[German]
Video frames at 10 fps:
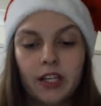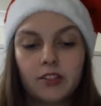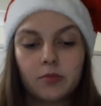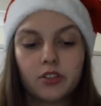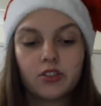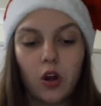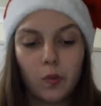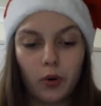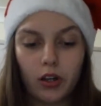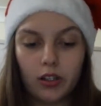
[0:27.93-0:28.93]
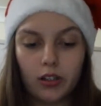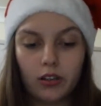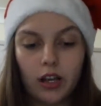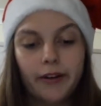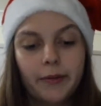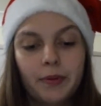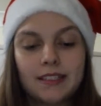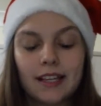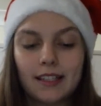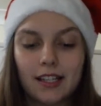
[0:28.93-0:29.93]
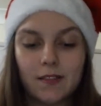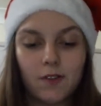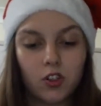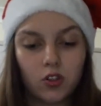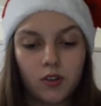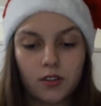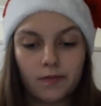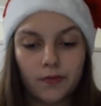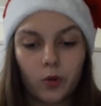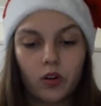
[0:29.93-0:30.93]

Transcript: Zum Snowboarden. Aber die Pizzeria ist verschlossen.